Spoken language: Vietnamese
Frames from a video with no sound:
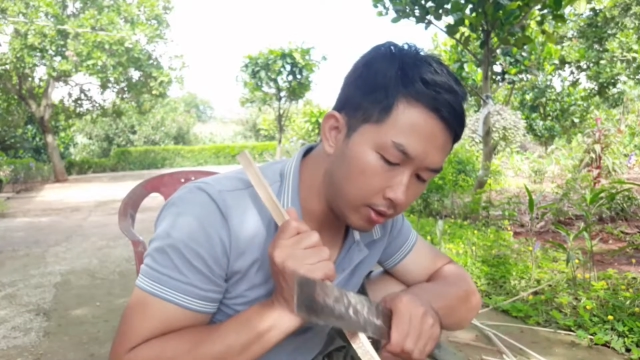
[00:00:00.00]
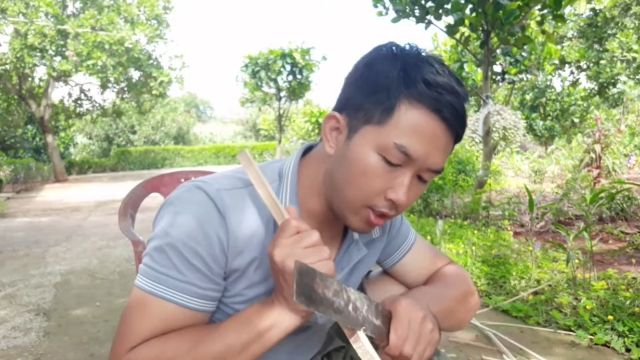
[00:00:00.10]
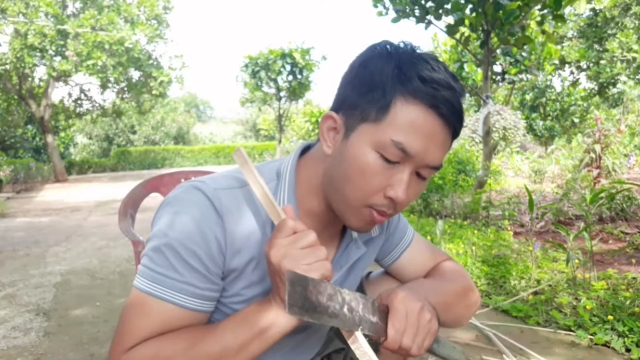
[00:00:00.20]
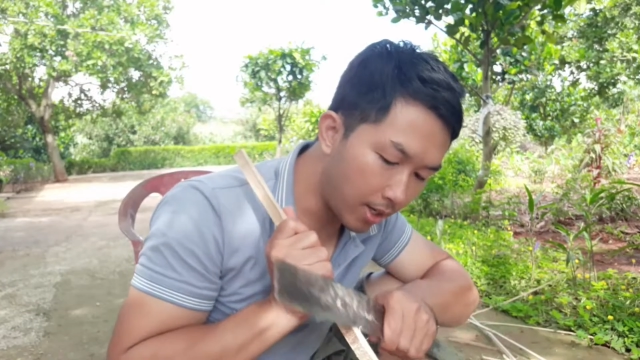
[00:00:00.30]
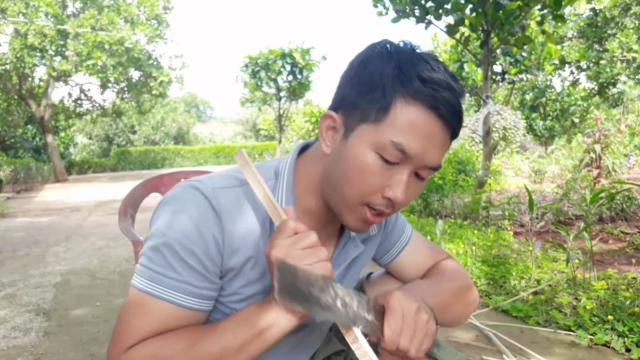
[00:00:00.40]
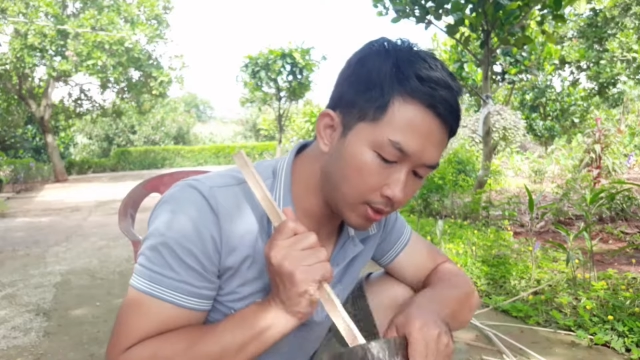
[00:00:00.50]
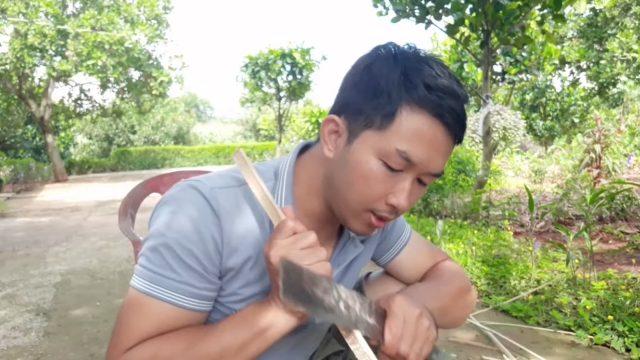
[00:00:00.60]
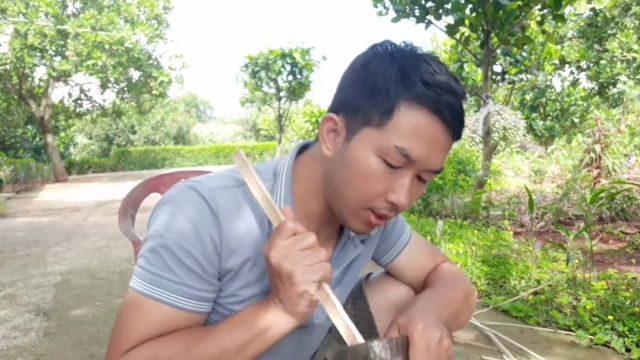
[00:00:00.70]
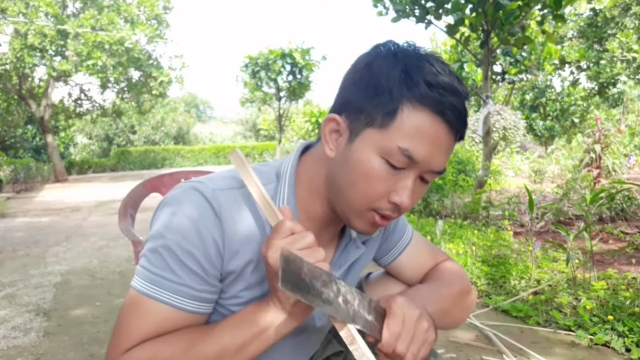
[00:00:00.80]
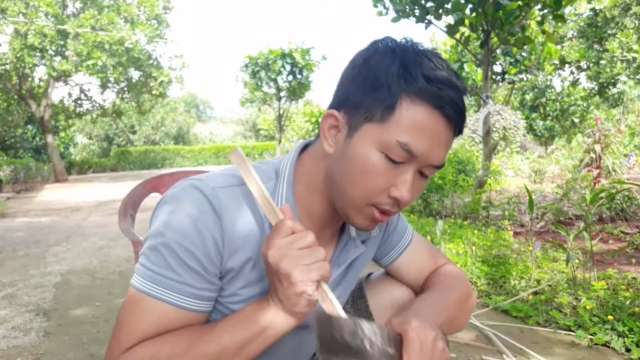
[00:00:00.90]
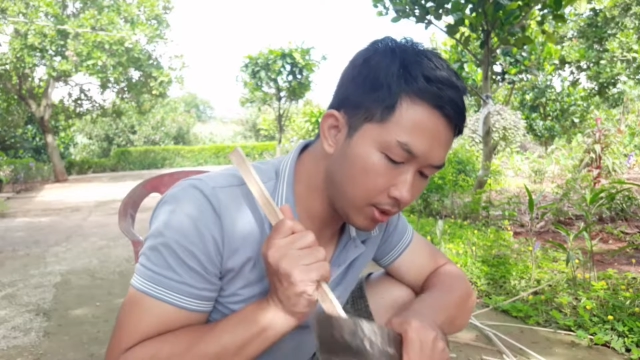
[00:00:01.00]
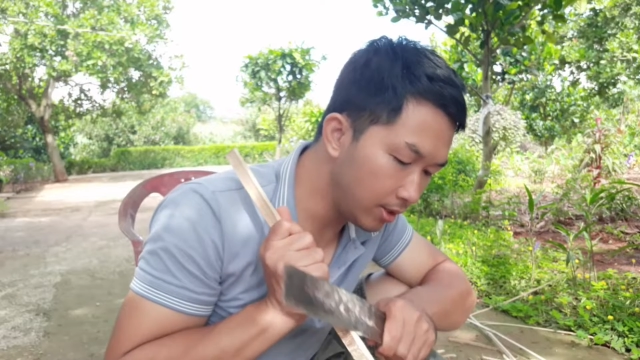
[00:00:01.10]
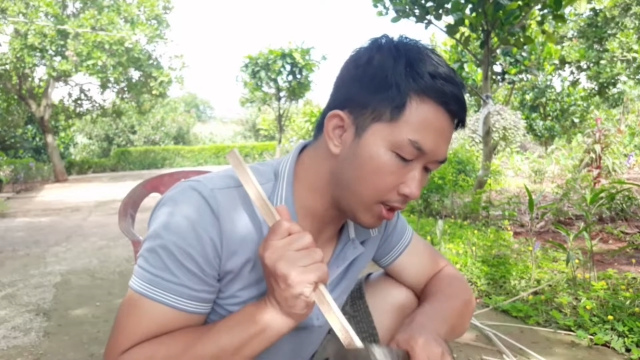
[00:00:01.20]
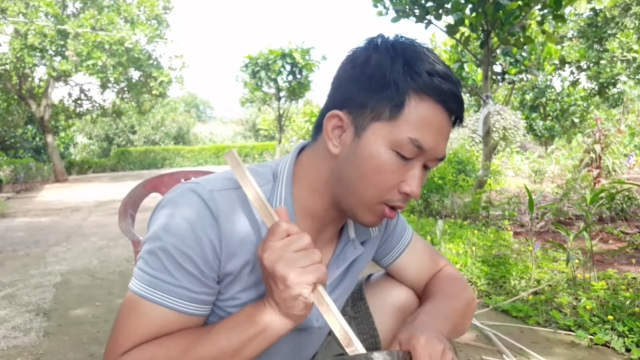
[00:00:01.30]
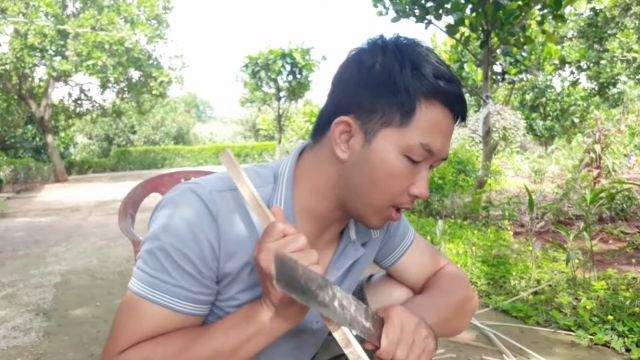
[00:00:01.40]
Nhiều bạn rất thích chơi
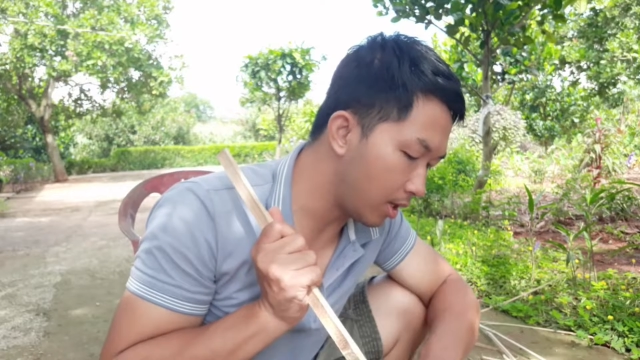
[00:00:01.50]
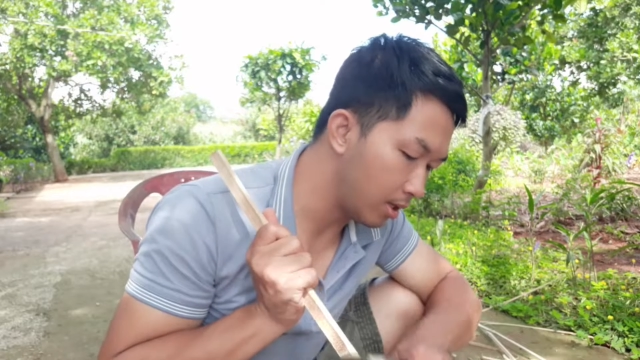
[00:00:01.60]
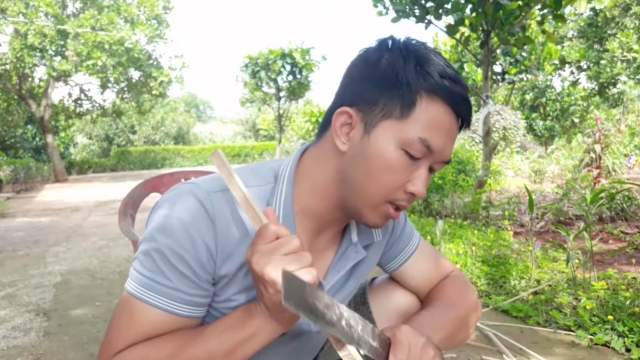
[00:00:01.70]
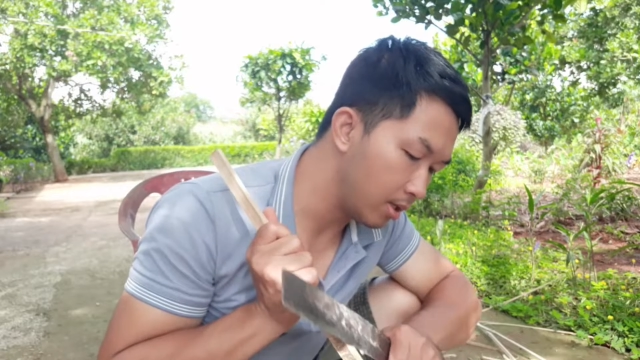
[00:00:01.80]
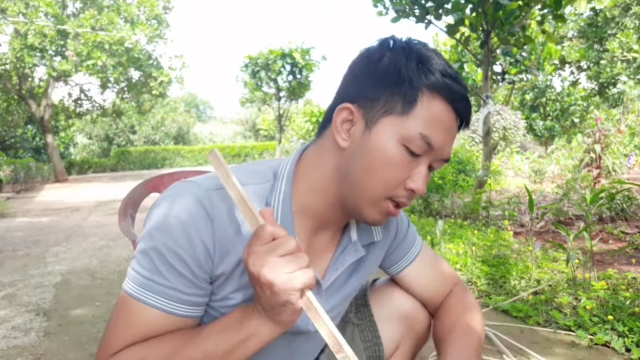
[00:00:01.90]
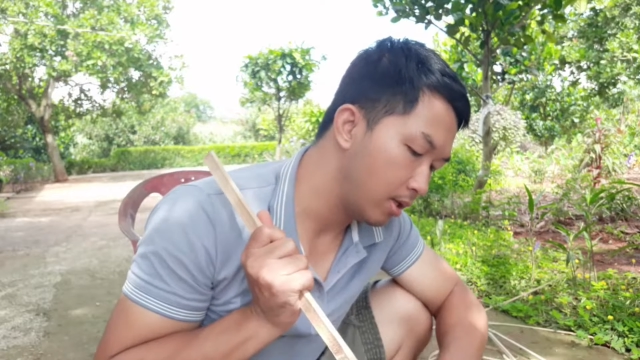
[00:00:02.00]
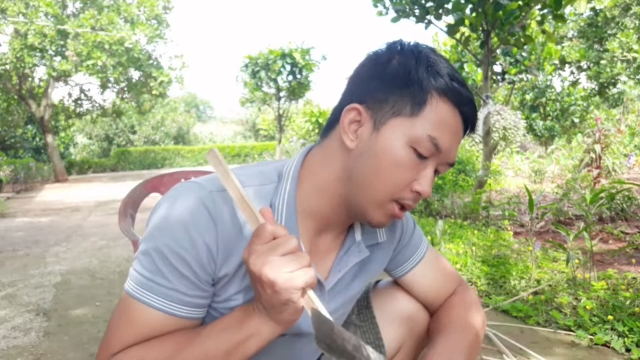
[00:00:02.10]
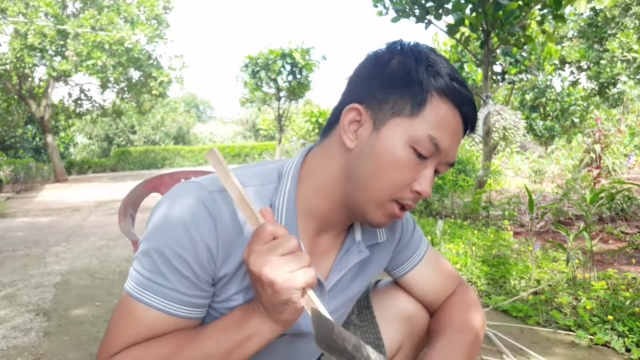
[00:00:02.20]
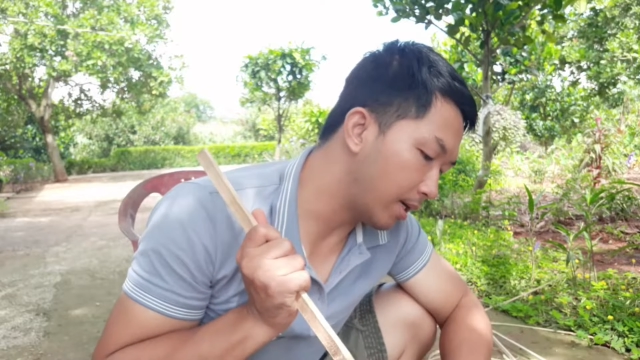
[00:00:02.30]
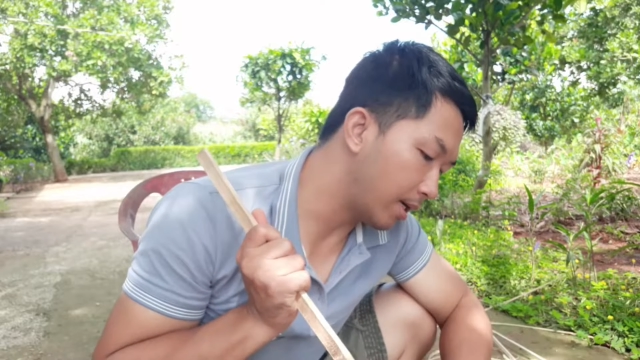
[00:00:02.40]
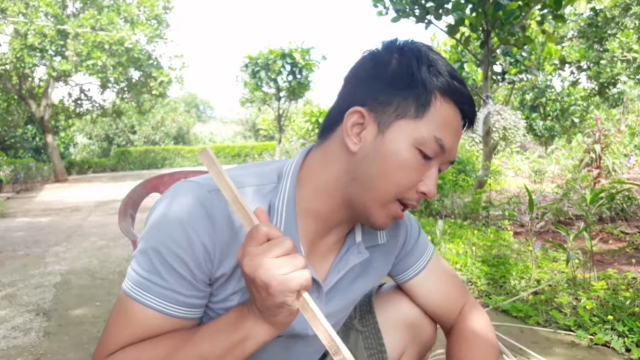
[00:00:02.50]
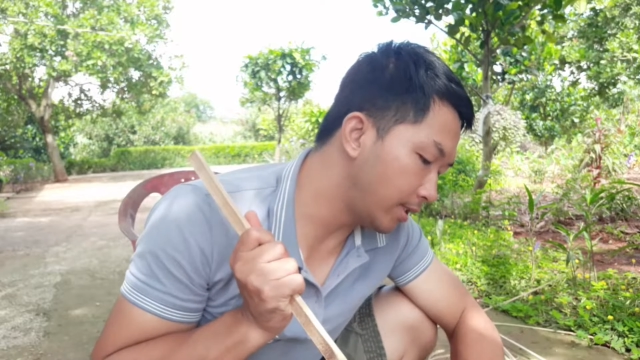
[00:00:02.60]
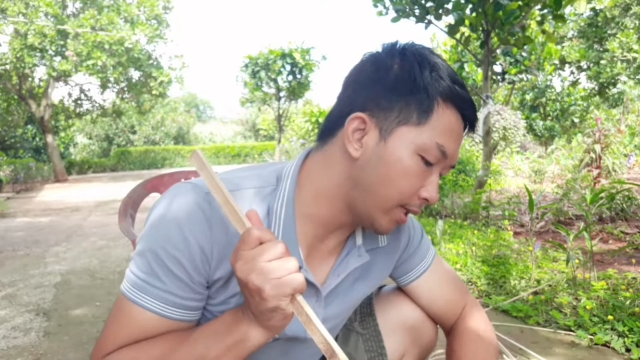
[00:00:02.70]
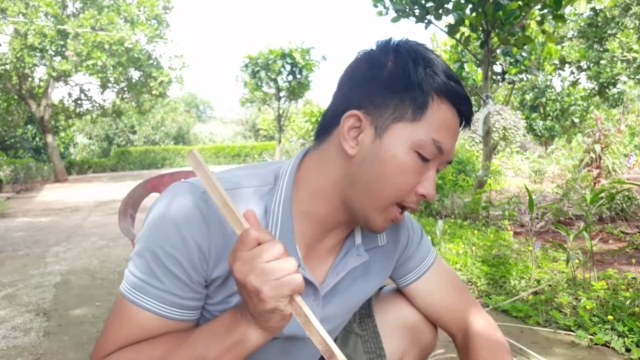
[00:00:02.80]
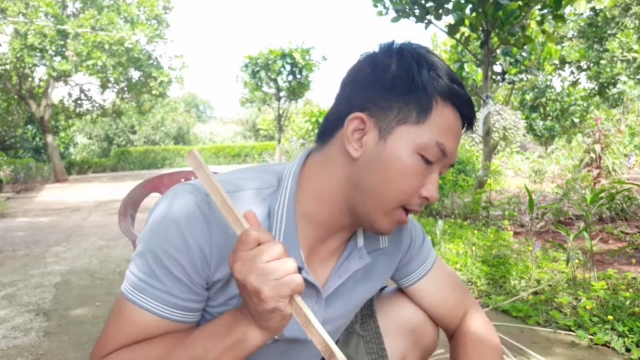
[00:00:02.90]
diều bằng nan
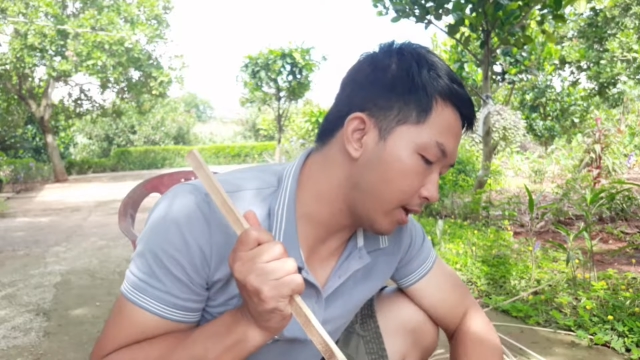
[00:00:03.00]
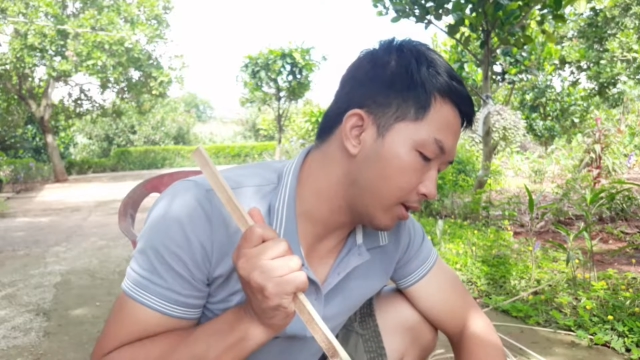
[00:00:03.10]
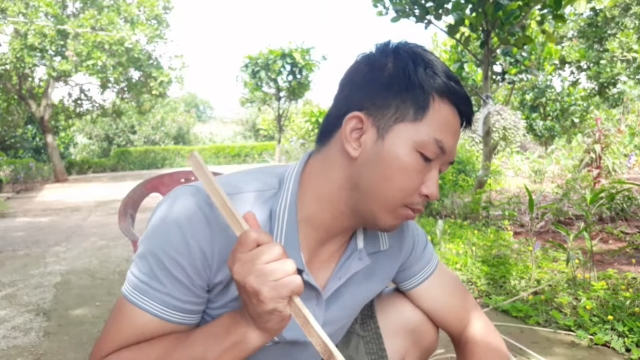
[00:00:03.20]
tre,